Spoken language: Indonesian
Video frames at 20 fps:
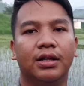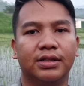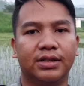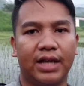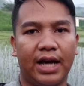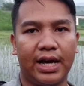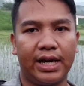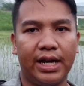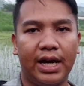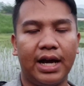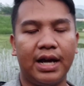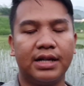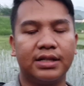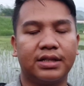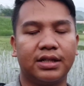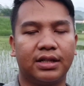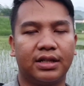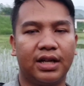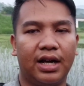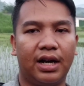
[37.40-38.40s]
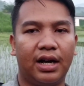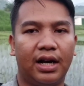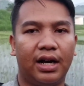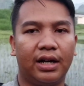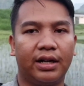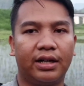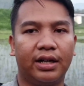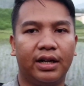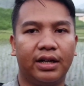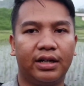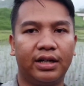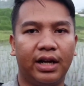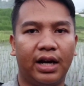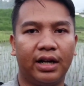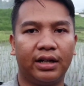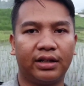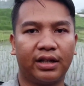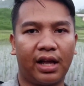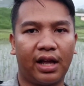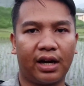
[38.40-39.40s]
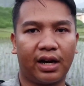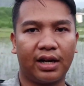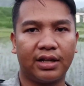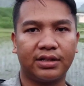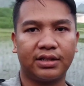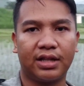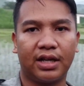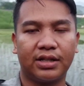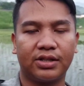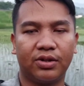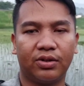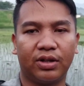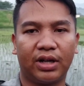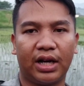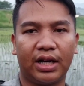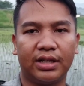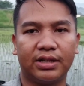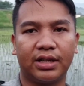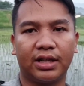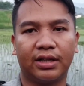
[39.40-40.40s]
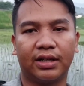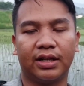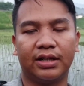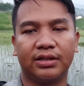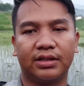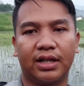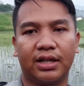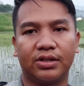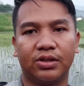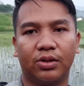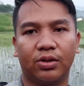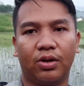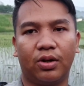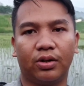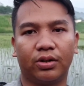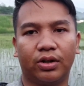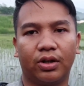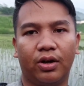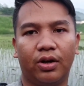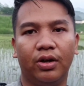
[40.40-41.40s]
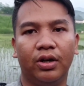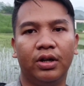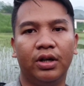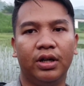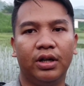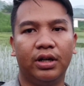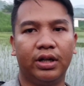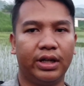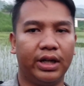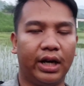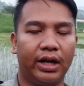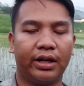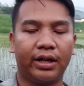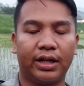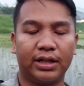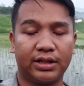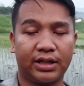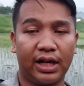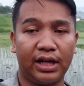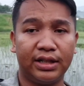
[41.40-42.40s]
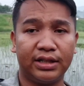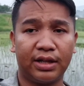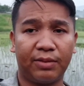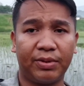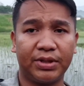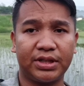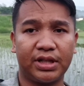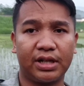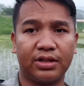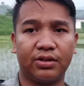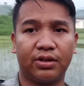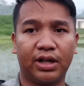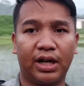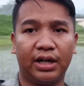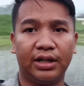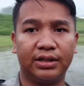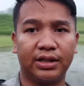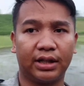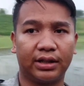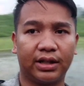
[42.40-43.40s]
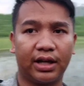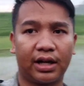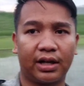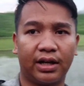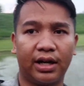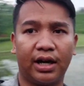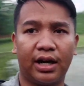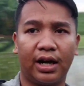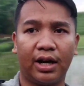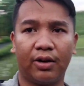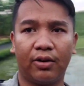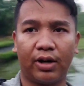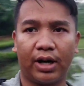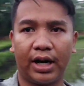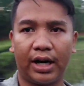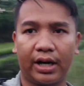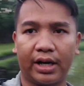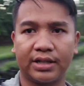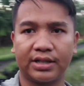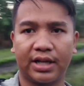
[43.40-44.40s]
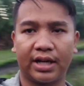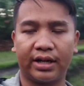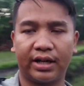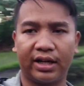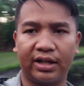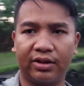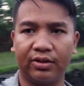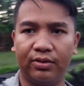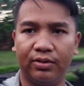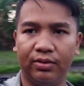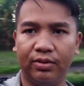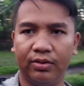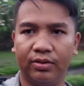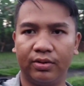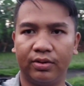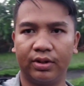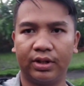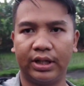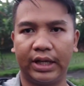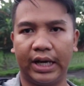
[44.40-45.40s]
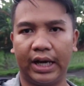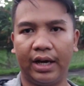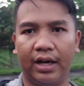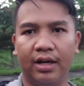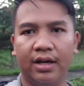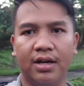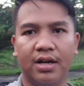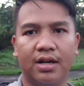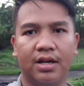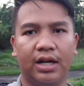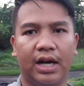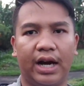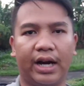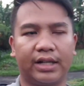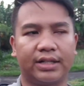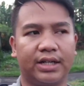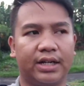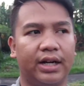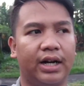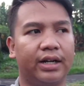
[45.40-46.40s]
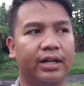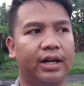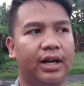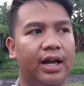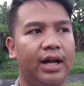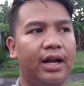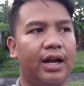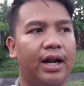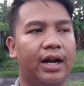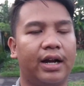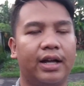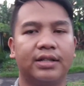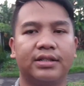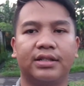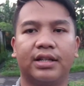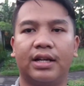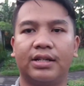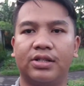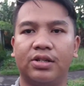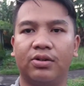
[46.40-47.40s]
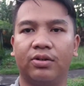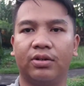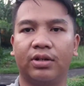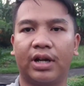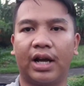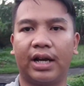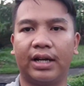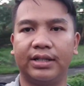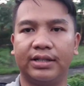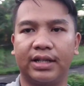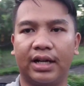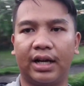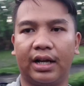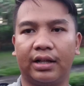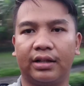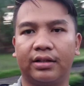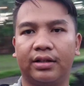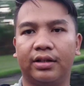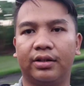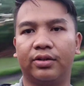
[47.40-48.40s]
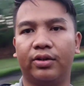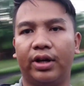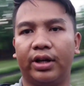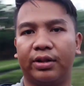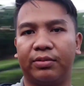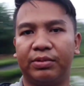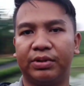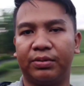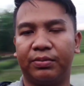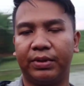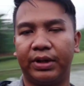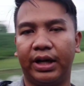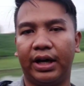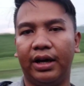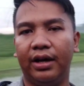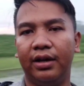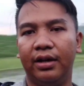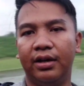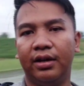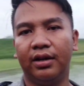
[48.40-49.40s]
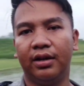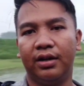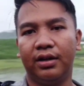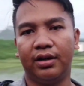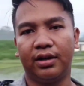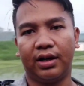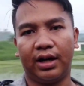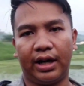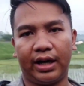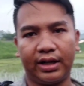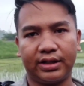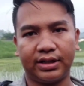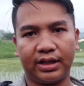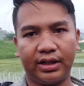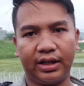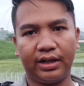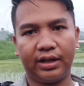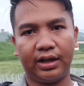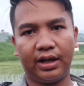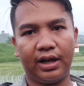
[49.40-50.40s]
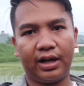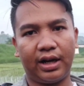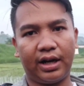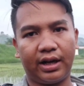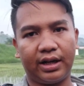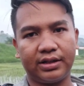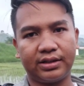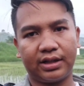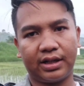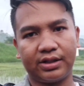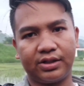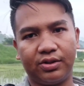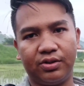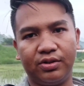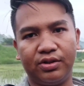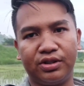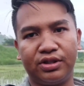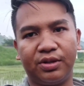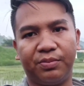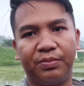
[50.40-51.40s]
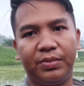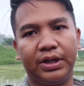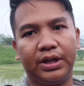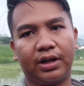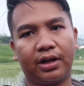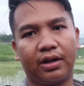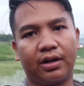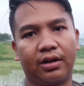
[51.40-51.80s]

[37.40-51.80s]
saya sedang ada di antara stasiun Kalisat dan stasiun Kotok ya dekat sekali sama stasiun Kalisat karena kalau ke arah sana itu ya ke arah sana adalah ke arah stasiun Kalisat itu ya teman-teman ya ke arah sana adalah ke arah stasiun Jember